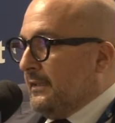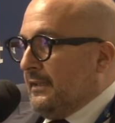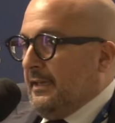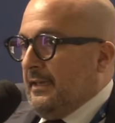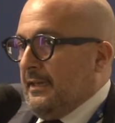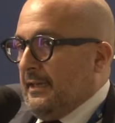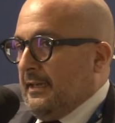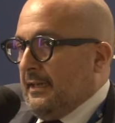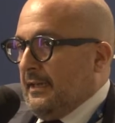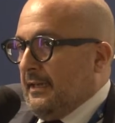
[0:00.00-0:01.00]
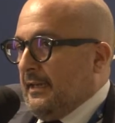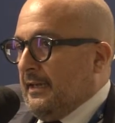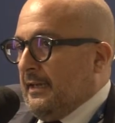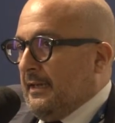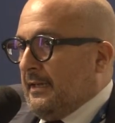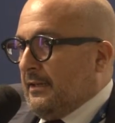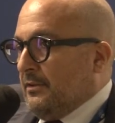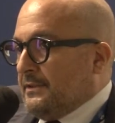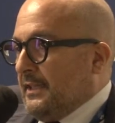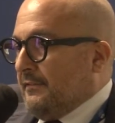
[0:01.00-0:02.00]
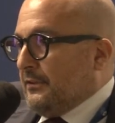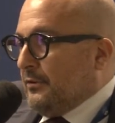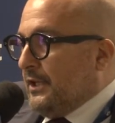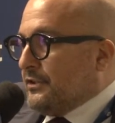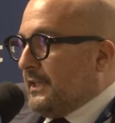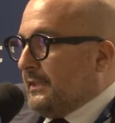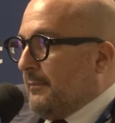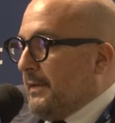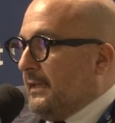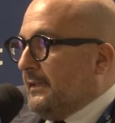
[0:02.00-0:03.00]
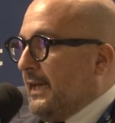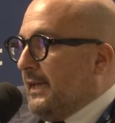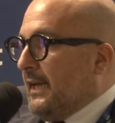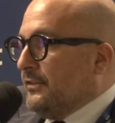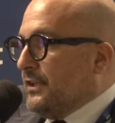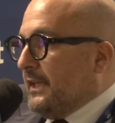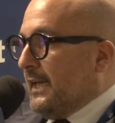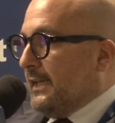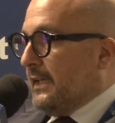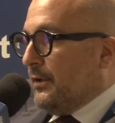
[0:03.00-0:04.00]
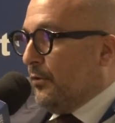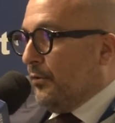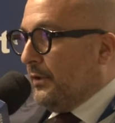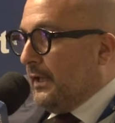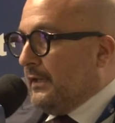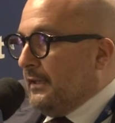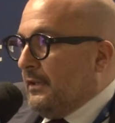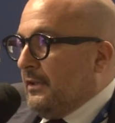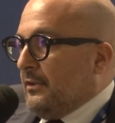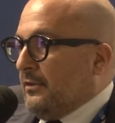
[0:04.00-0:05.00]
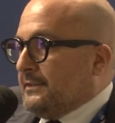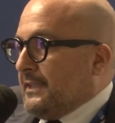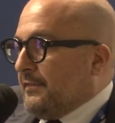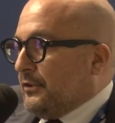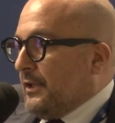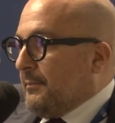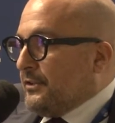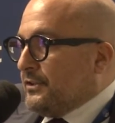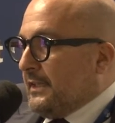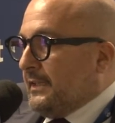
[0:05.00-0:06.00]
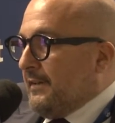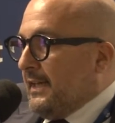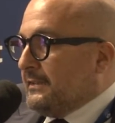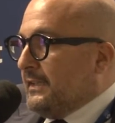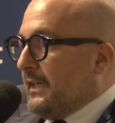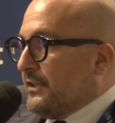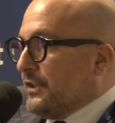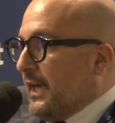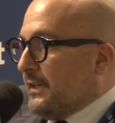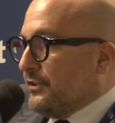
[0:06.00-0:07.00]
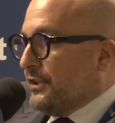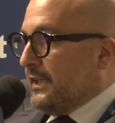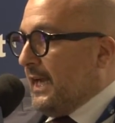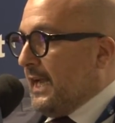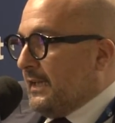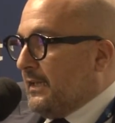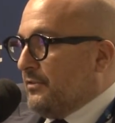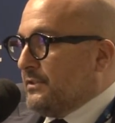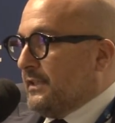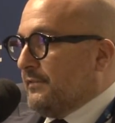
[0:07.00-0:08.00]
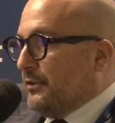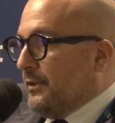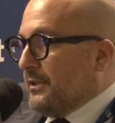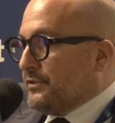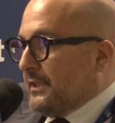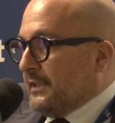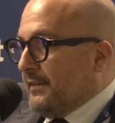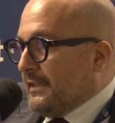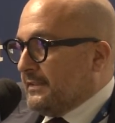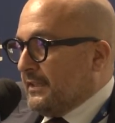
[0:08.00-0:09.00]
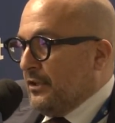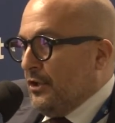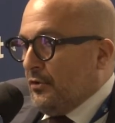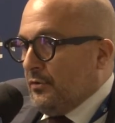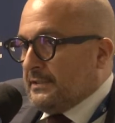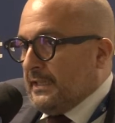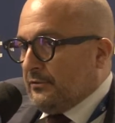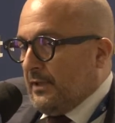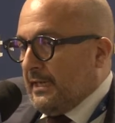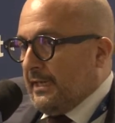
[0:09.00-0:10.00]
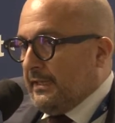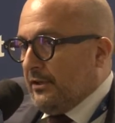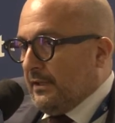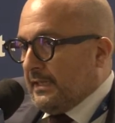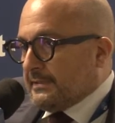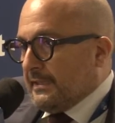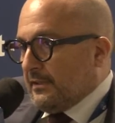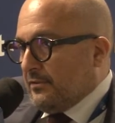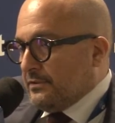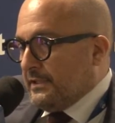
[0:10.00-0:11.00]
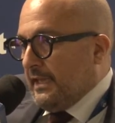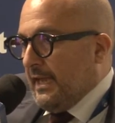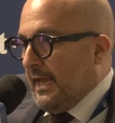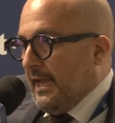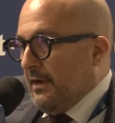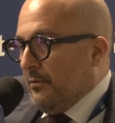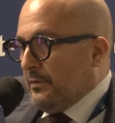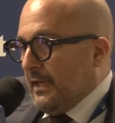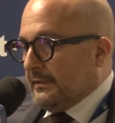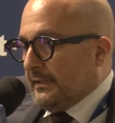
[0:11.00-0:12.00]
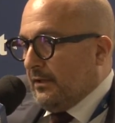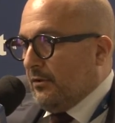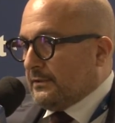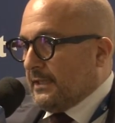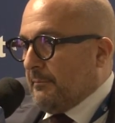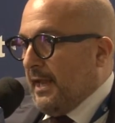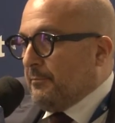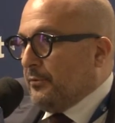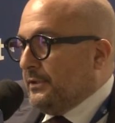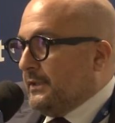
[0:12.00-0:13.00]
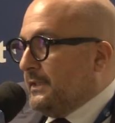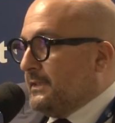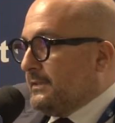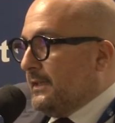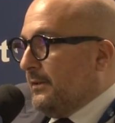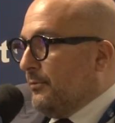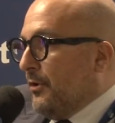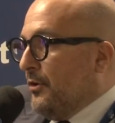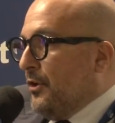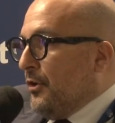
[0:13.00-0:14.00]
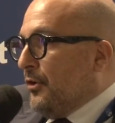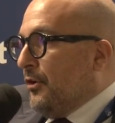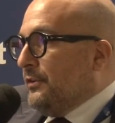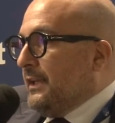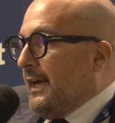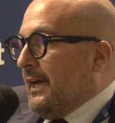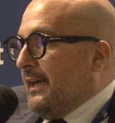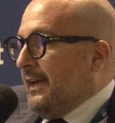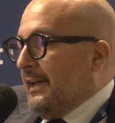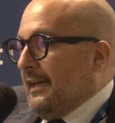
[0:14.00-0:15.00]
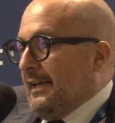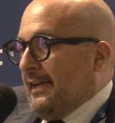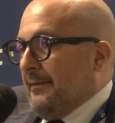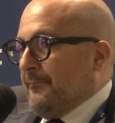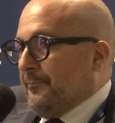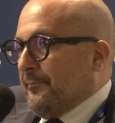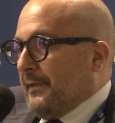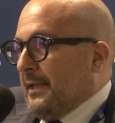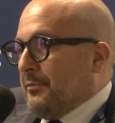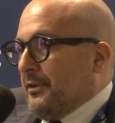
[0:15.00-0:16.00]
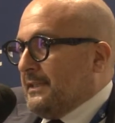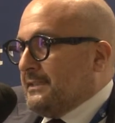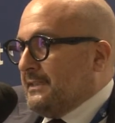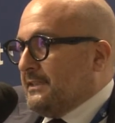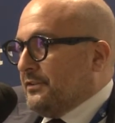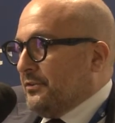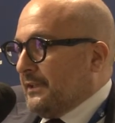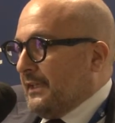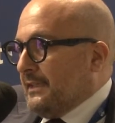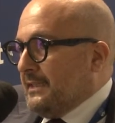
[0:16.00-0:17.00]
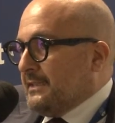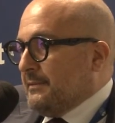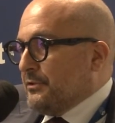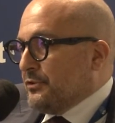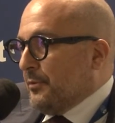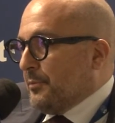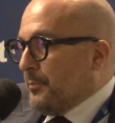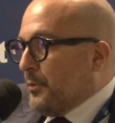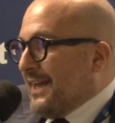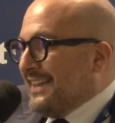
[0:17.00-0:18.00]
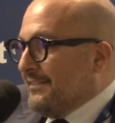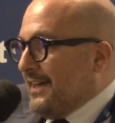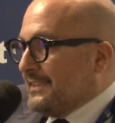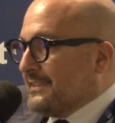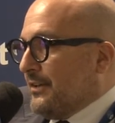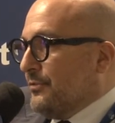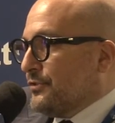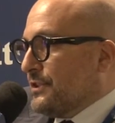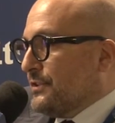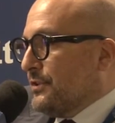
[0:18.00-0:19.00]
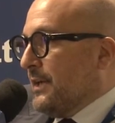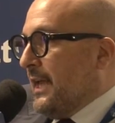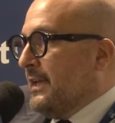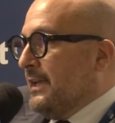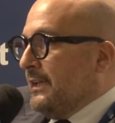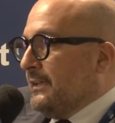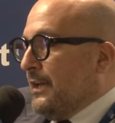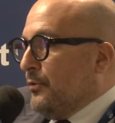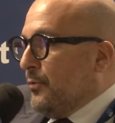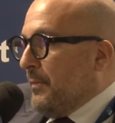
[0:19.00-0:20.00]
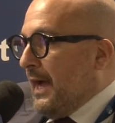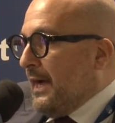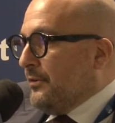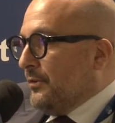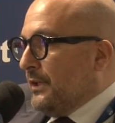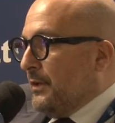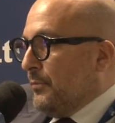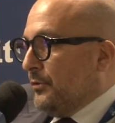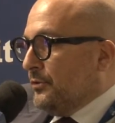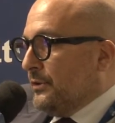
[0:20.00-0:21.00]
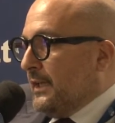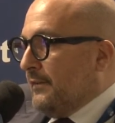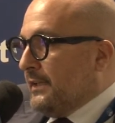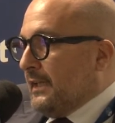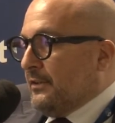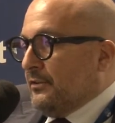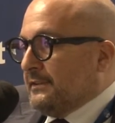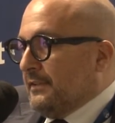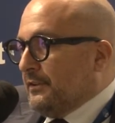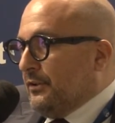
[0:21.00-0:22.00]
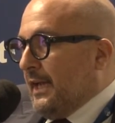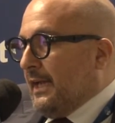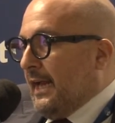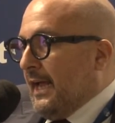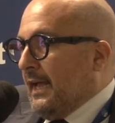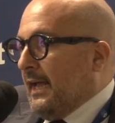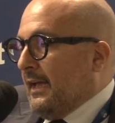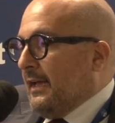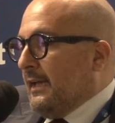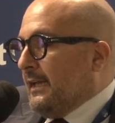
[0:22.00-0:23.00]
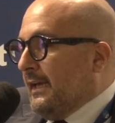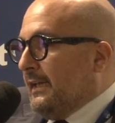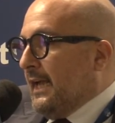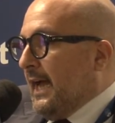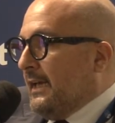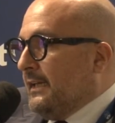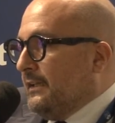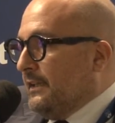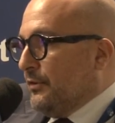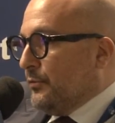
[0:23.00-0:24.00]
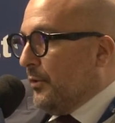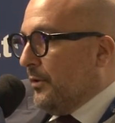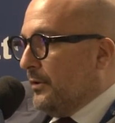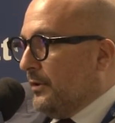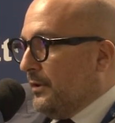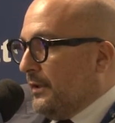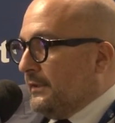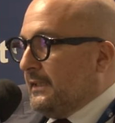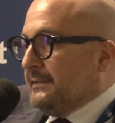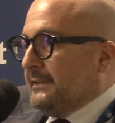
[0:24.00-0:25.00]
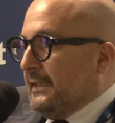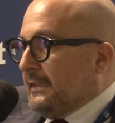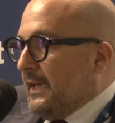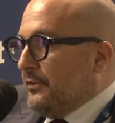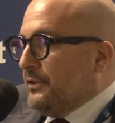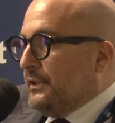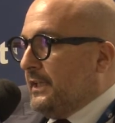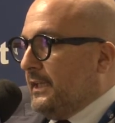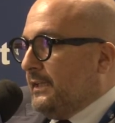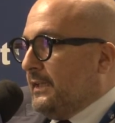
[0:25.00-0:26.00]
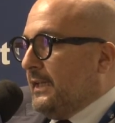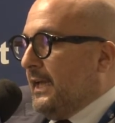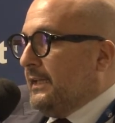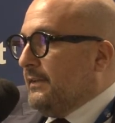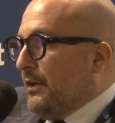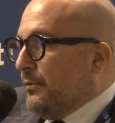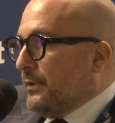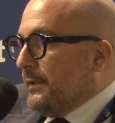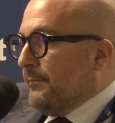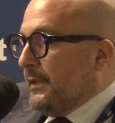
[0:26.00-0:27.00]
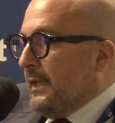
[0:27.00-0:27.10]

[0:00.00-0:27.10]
eh, conservatore certamente era il generale De Gaulle, conservatore per certi versi era Jacques Chirac, conservatore per certi versi lo è stato anche Nicolas Sarkozy e un'altra cosa. Beh, i punti di distinguo con ehm, i progressisti sono tantissimi, sono proprio una diversa concezione dell'umano, del mondo e della vita. Il conservatore crea, eh, crede all'individuo, destinatario di diritti e di valori.